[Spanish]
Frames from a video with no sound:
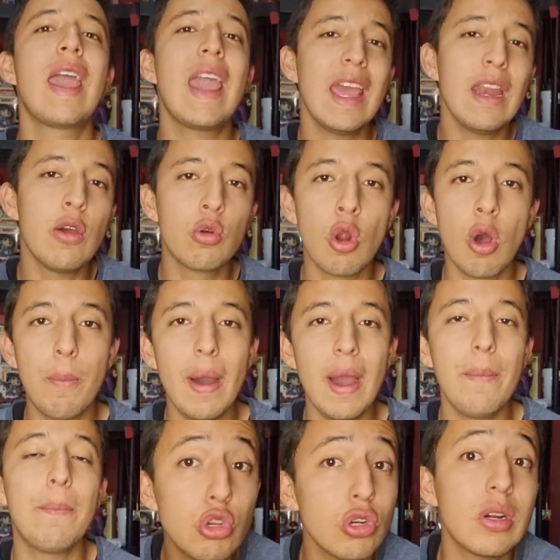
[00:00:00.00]
en
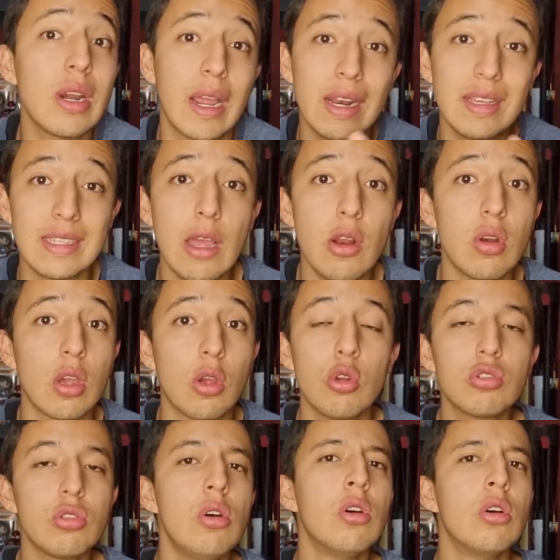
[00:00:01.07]
Europa. Muchos regresaron,
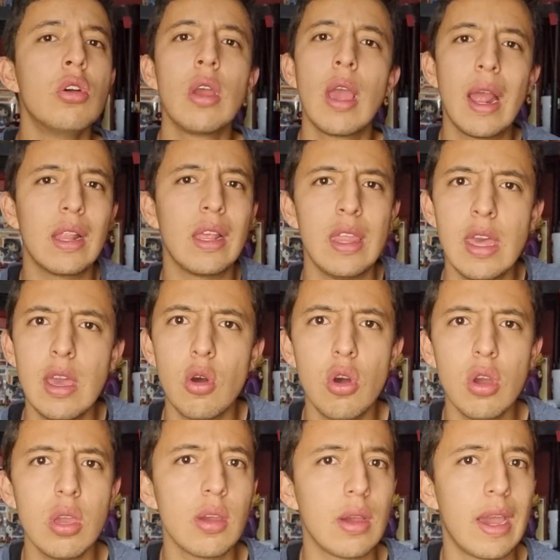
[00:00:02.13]
incluso el día de
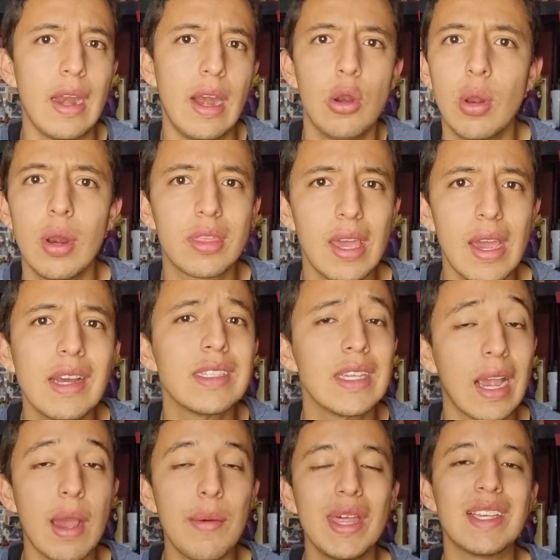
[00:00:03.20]
hoy Gerardo Arteaga
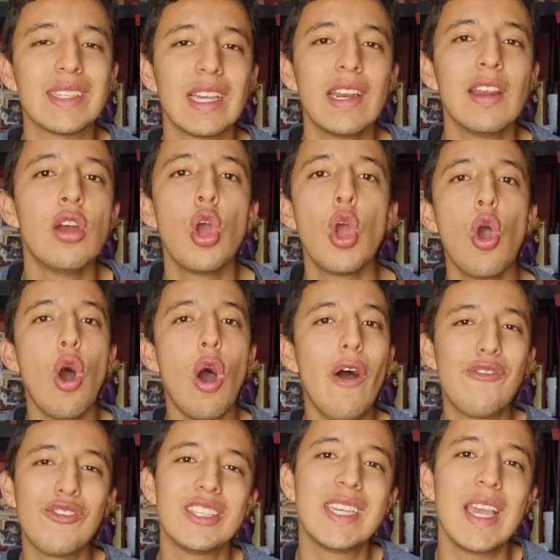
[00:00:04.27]
se acaba de hacer
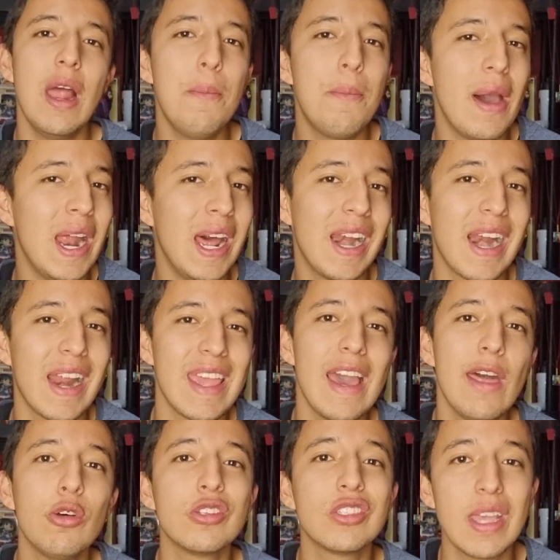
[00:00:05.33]
oficial para
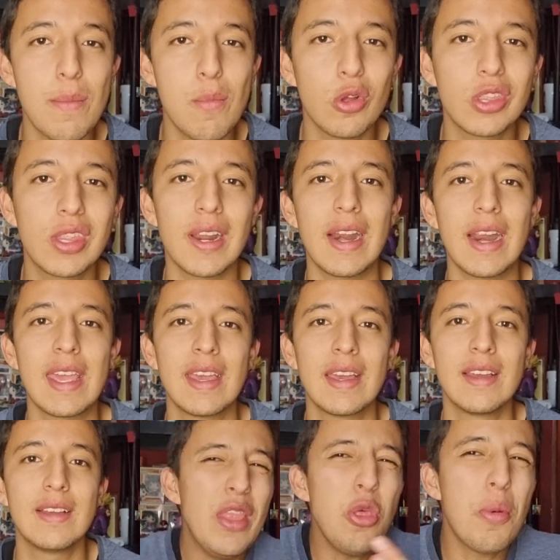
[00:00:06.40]
Rayados de Monterrey.
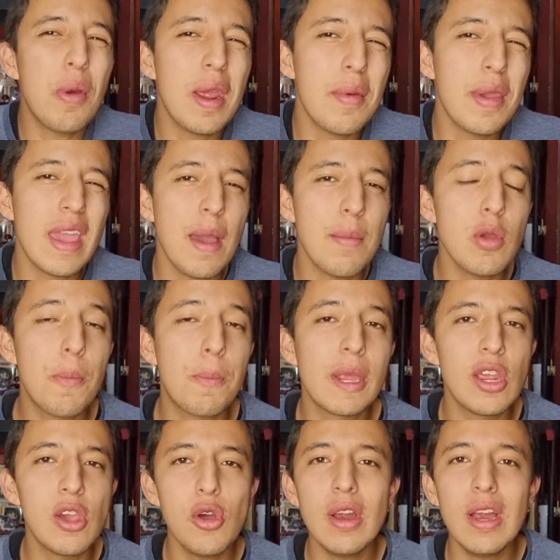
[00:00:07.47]
Dando breve ya mi
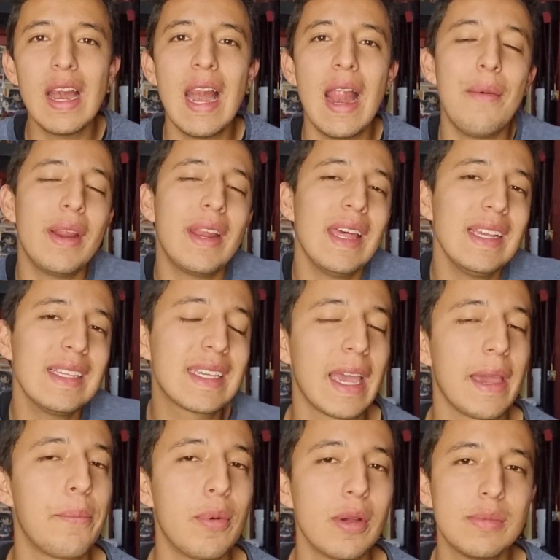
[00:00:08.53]
opinión, la verdad es
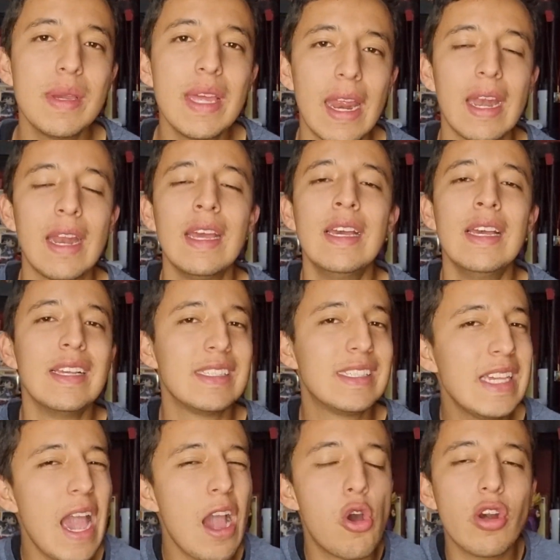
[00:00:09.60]
que pues miren,
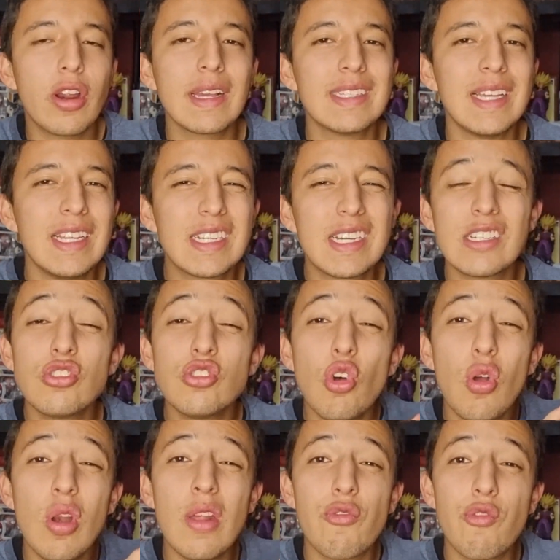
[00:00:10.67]
si a Jorge Sánchez
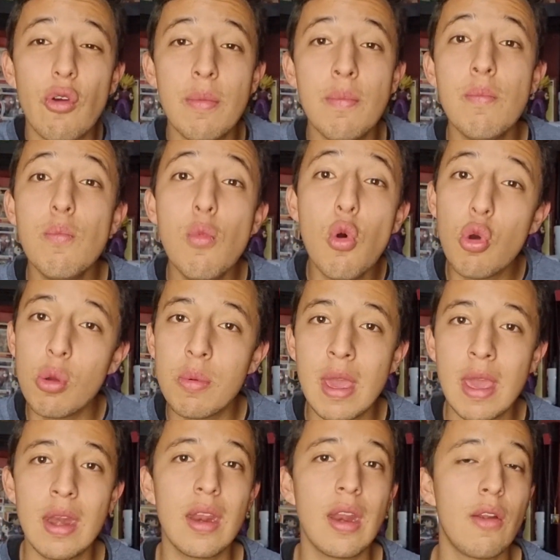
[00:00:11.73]
no le fue muy
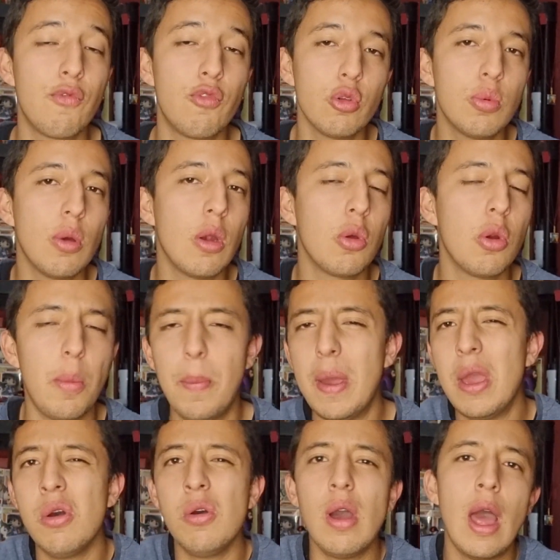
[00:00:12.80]
bien en el fútbol
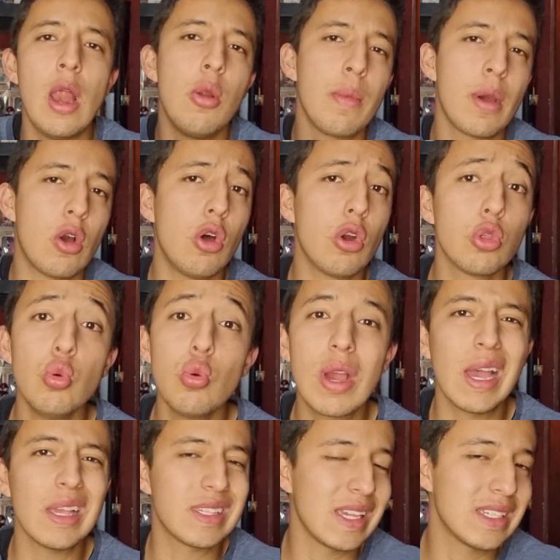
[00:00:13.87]
europeo, a lo mejor
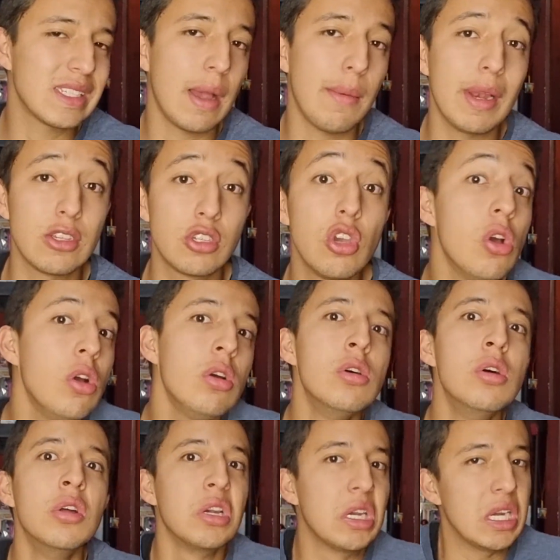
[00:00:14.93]
nunca se estableció,
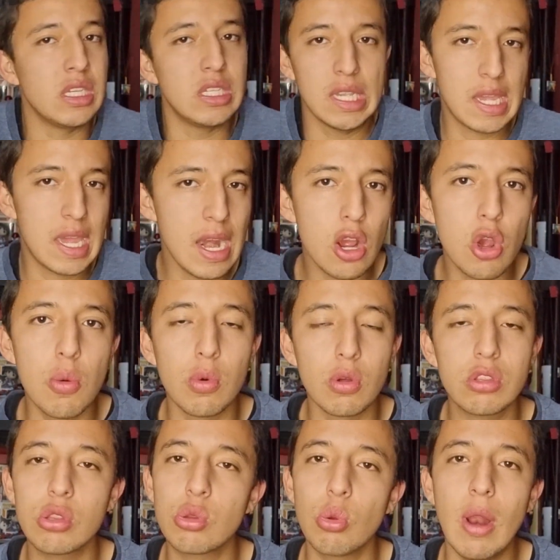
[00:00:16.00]
ni siquiera
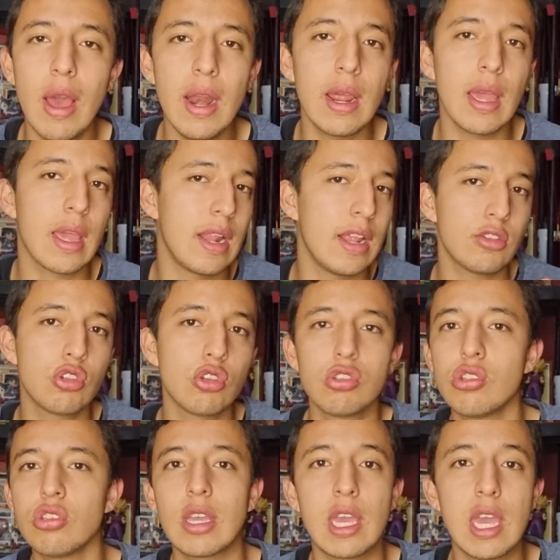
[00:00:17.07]
como titular en estos
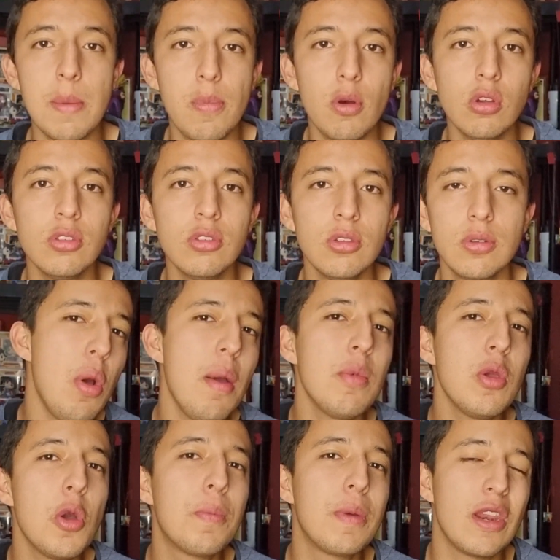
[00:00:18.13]
dos equipos, pero a
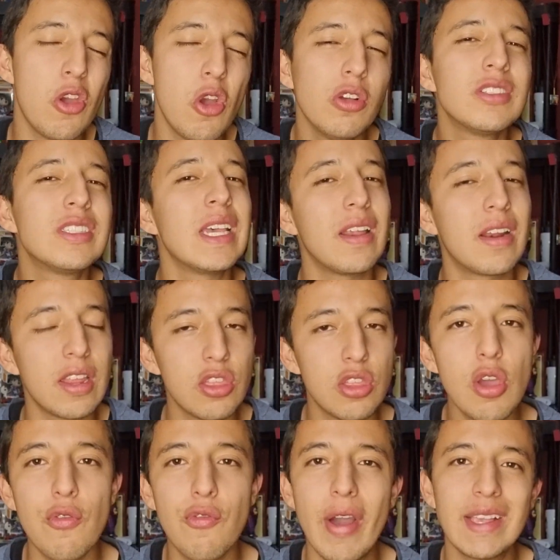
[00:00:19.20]
mi opinión se
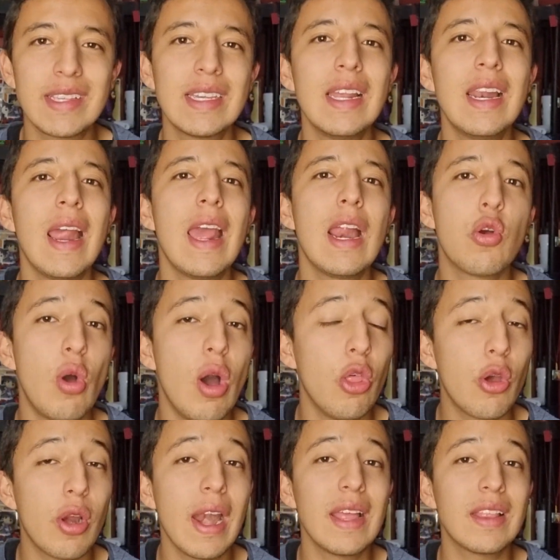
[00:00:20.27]
rindió fácil el
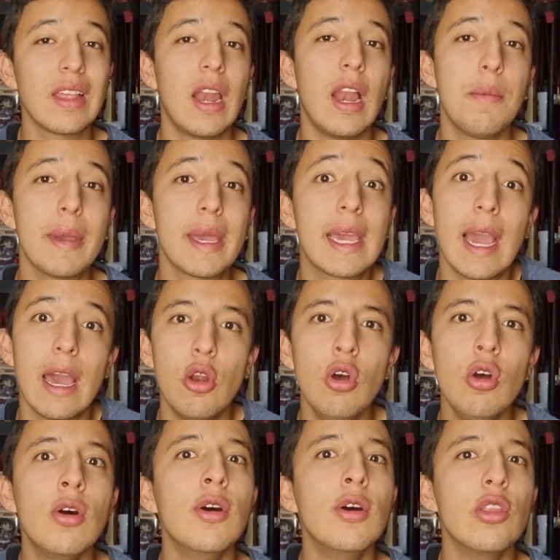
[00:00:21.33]
jugador lateral
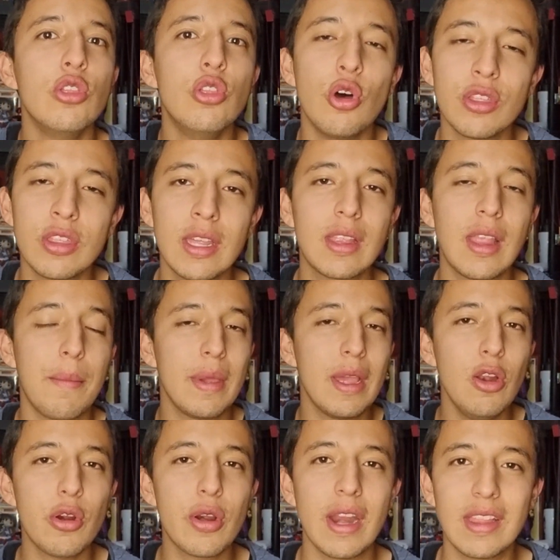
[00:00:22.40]
mexicano, donde
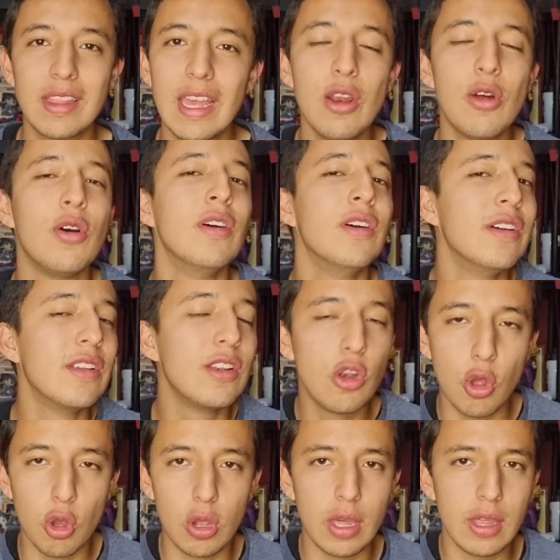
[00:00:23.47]
también lo reitero,
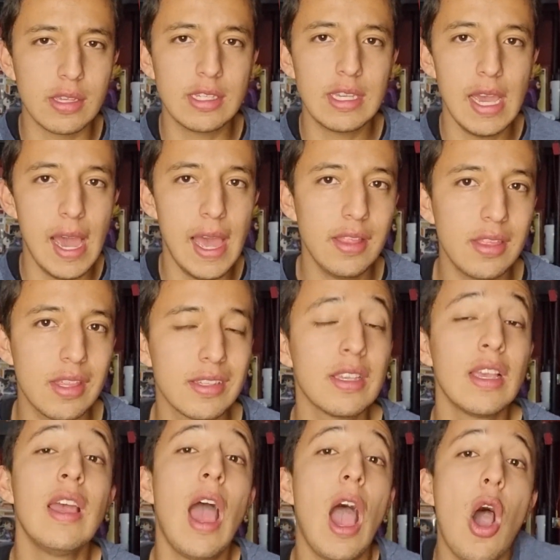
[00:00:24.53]
lo que decía
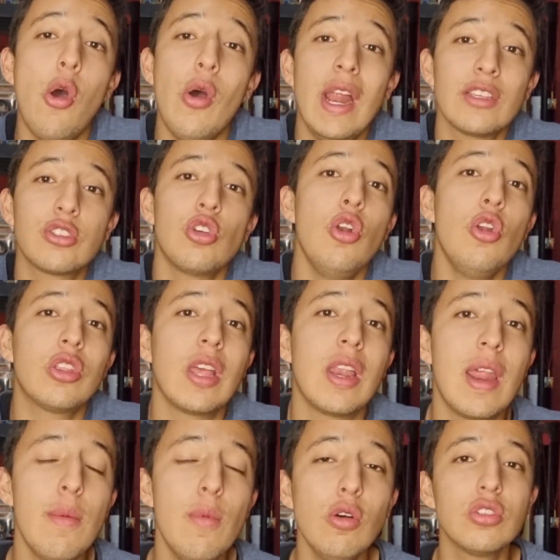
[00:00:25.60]
antes, ahora solo
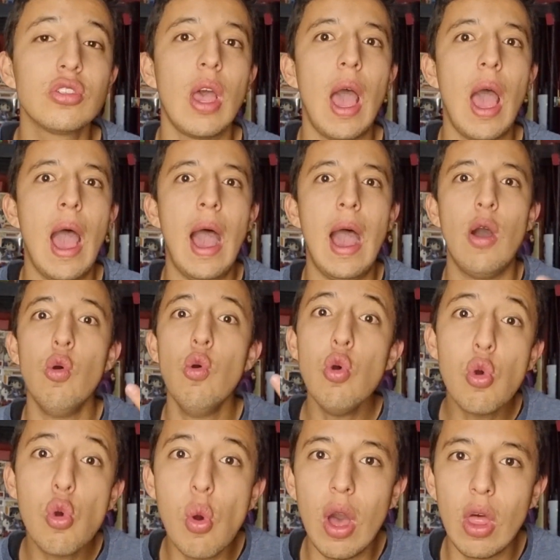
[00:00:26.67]
tenemos a
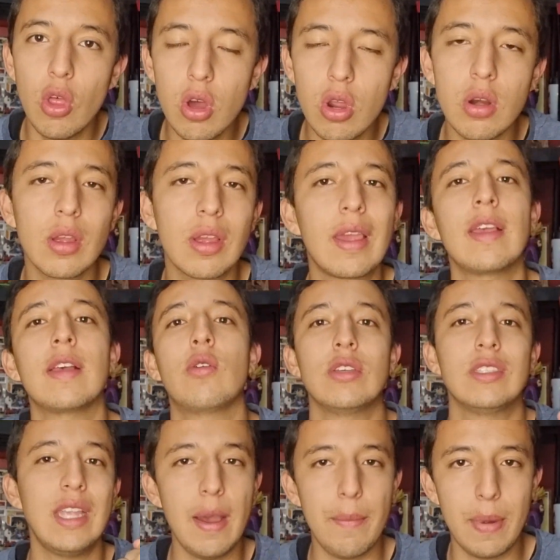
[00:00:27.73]
un jugador que
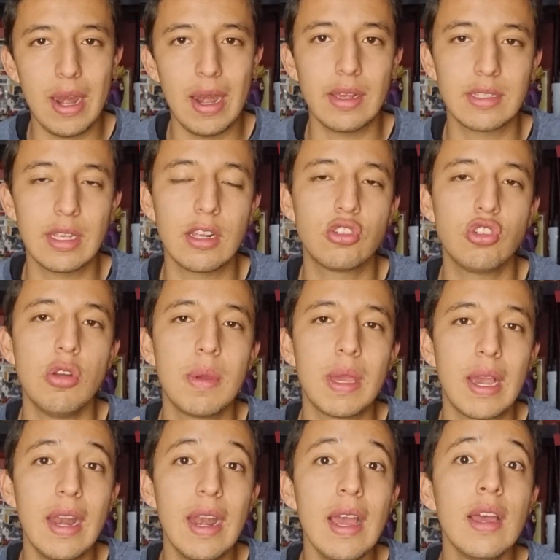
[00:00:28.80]
está para la selección
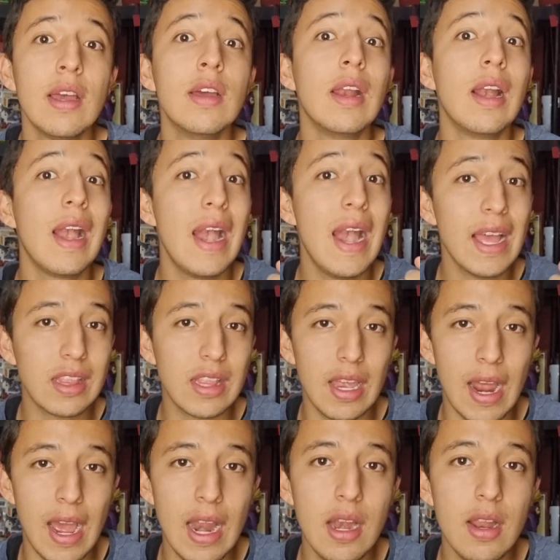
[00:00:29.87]
mexicana
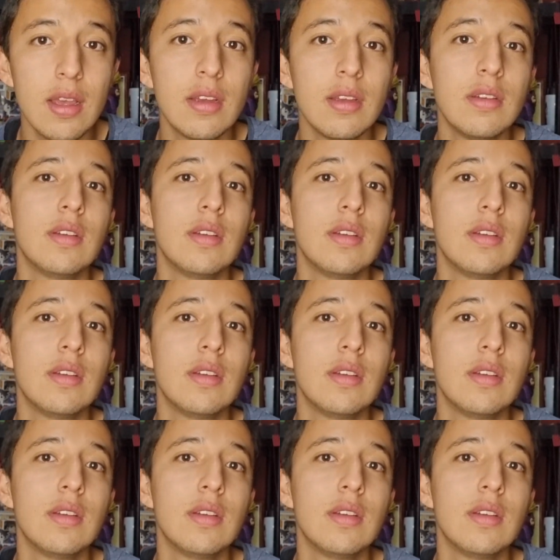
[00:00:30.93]
lateral